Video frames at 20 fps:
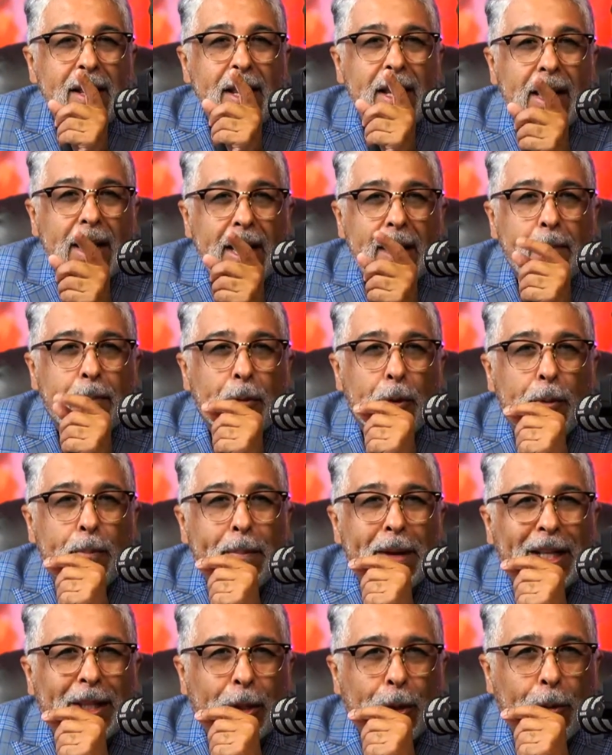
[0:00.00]
y por
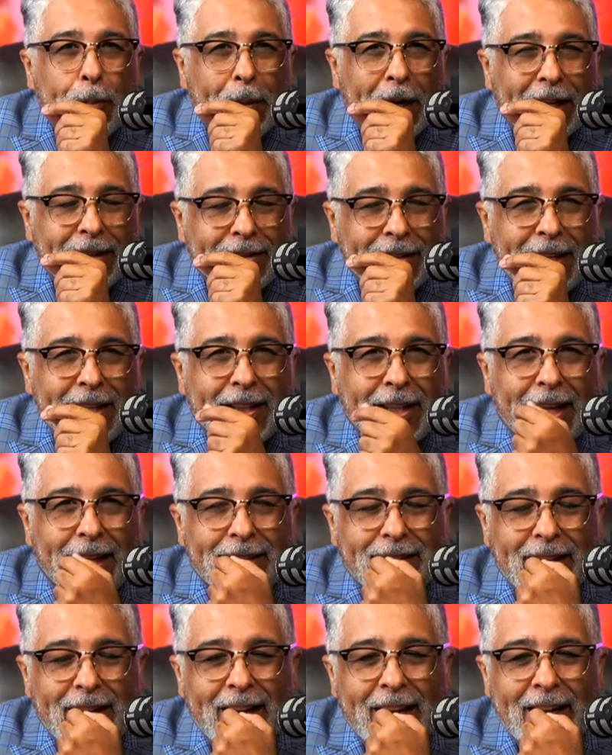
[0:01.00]
Metro
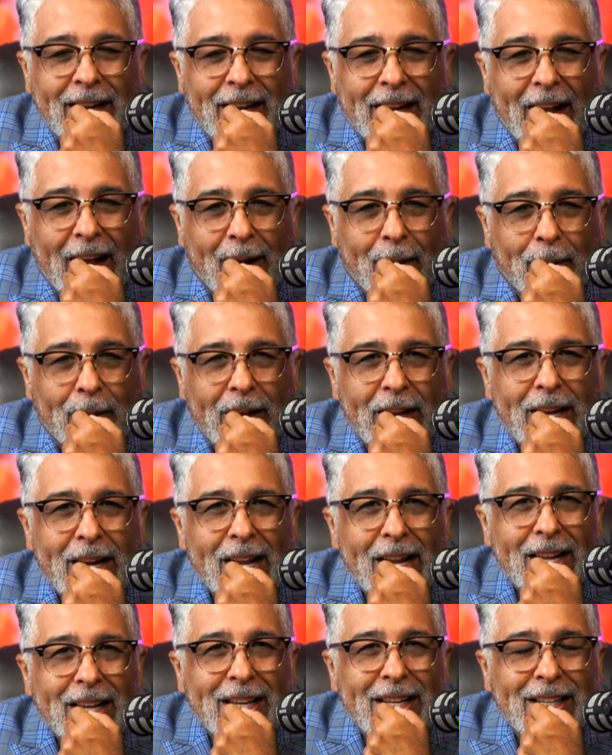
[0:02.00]
Placetas en
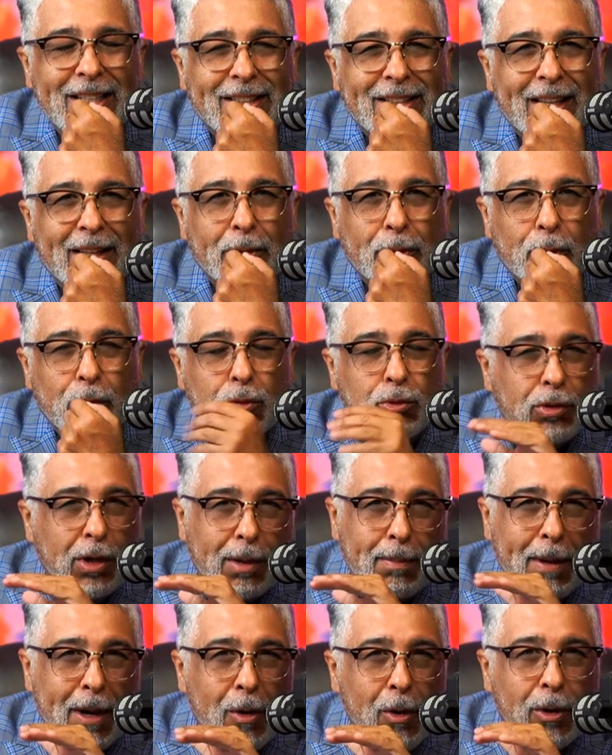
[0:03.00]
Carolina y Santurce, el
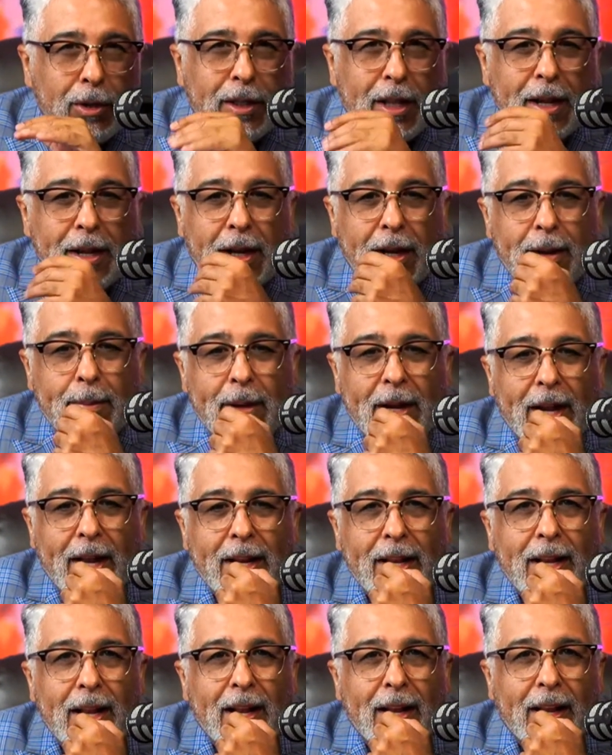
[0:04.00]
mejor taller de
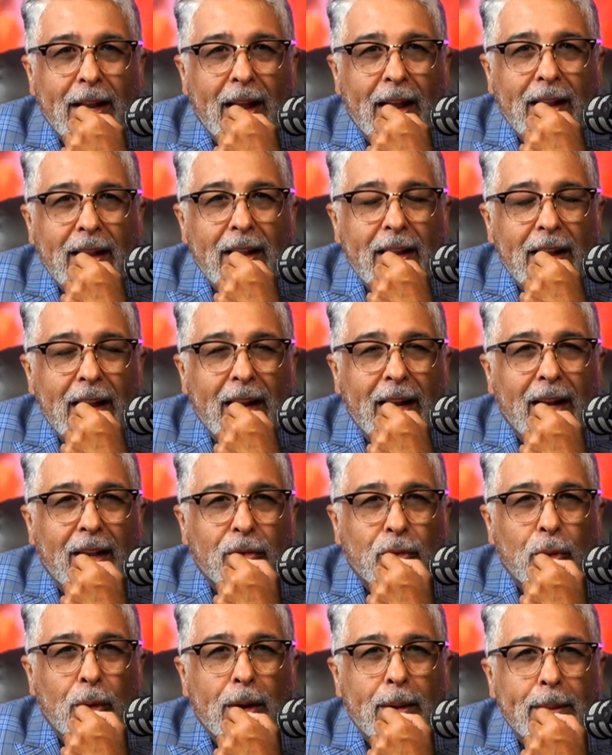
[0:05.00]
mecánica que hay en la
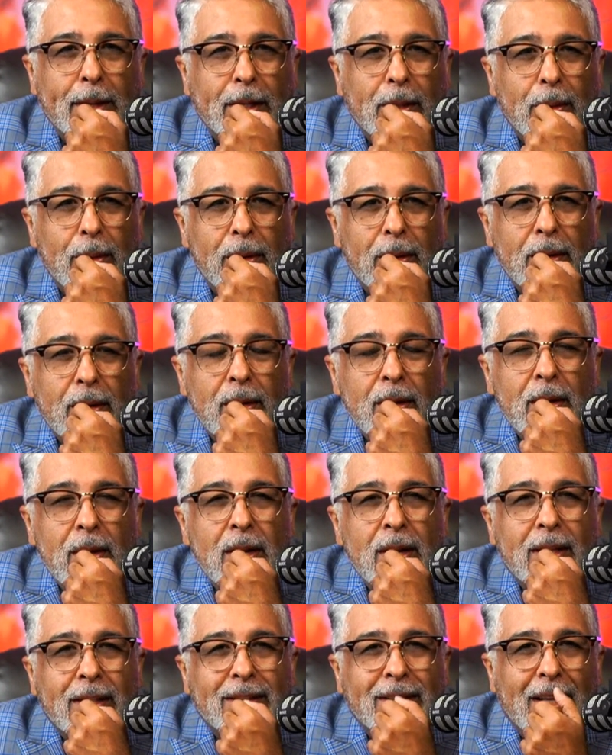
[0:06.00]
zona metro,
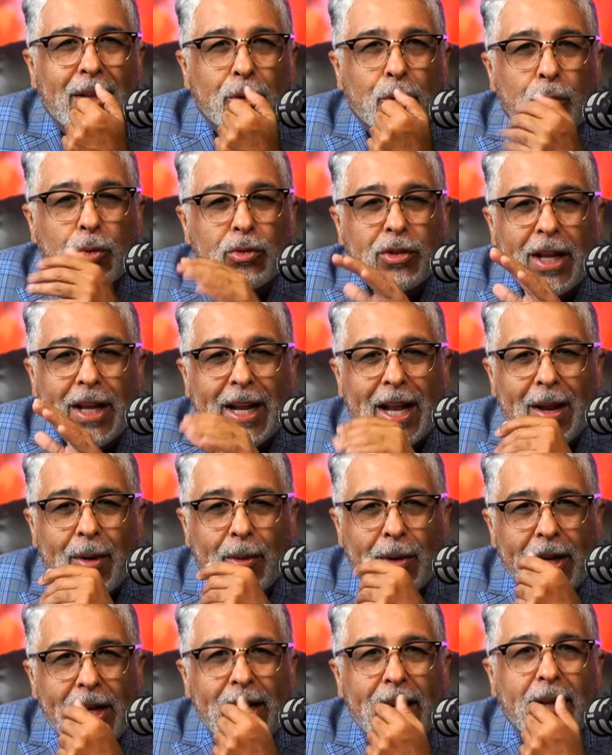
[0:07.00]
Santurce y
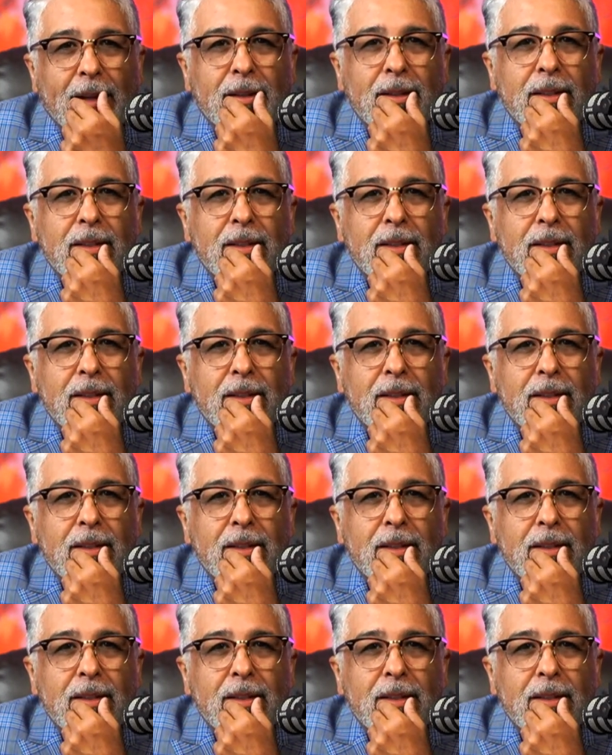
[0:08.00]
Carolina.